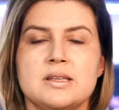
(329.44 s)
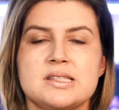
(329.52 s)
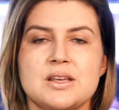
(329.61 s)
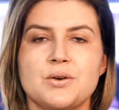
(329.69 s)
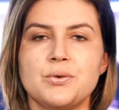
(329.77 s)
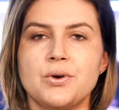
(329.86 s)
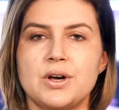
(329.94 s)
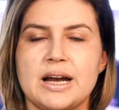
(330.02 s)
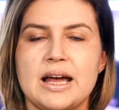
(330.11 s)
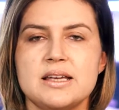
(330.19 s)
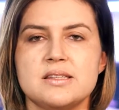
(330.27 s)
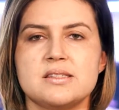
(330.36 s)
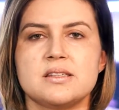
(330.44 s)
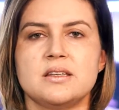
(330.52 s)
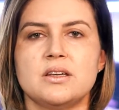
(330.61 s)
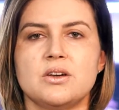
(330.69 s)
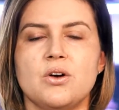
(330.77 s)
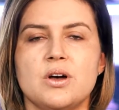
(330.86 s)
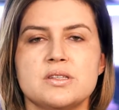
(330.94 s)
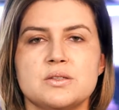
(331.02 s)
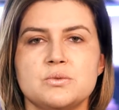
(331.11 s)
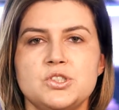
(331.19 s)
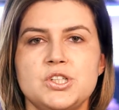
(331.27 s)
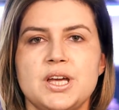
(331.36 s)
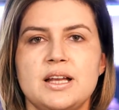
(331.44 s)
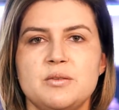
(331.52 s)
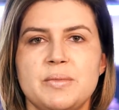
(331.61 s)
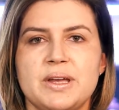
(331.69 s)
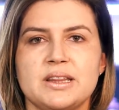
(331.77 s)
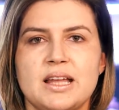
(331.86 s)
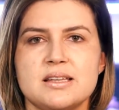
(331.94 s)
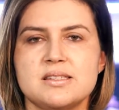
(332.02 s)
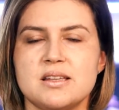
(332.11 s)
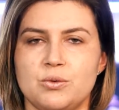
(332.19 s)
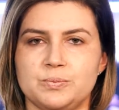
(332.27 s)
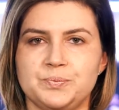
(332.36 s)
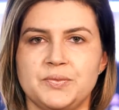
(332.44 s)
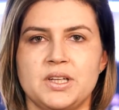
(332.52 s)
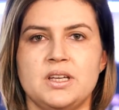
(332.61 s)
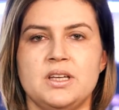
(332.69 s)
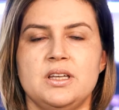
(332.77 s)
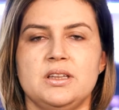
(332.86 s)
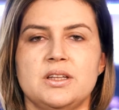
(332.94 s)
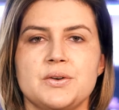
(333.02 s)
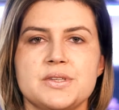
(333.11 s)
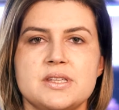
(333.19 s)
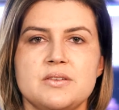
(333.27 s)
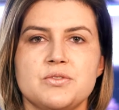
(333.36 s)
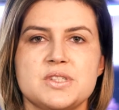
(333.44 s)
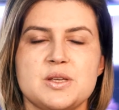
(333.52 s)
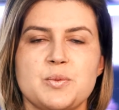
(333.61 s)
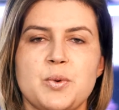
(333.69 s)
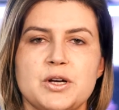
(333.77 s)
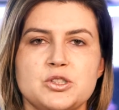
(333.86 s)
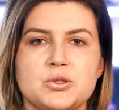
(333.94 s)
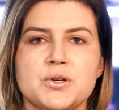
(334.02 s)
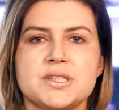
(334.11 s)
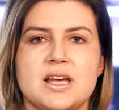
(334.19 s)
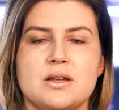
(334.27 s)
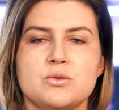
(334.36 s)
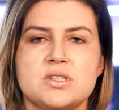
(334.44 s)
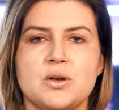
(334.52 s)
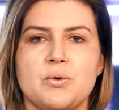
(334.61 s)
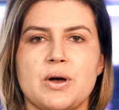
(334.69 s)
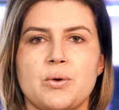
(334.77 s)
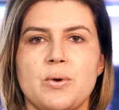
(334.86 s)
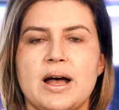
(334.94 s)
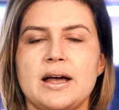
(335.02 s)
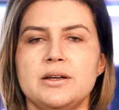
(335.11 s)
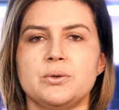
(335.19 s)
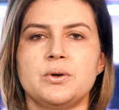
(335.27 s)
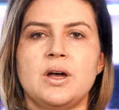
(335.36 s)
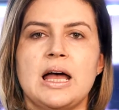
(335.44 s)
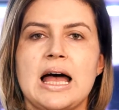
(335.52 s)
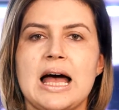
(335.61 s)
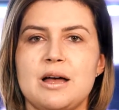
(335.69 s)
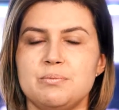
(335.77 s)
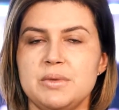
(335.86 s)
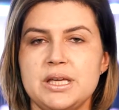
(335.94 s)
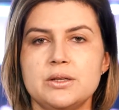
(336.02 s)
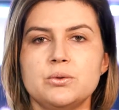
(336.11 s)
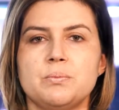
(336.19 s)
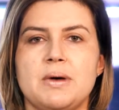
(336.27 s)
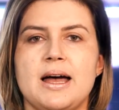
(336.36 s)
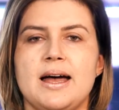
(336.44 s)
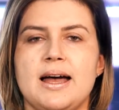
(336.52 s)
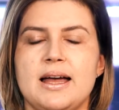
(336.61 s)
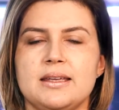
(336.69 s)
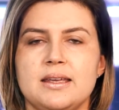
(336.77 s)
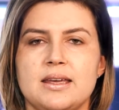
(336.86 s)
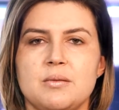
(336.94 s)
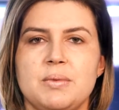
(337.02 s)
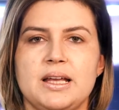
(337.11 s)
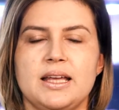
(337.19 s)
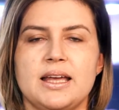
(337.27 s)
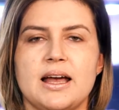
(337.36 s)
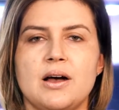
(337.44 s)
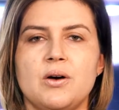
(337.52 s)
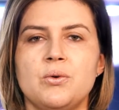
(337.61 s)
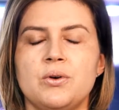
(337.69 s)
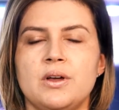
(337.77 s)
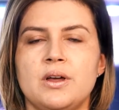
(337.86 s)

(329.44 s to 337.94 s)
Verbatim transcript: São corais que gostam de alimentação, então, assim, você pode dosar no seu aquário amino, barraque, que é bem legal.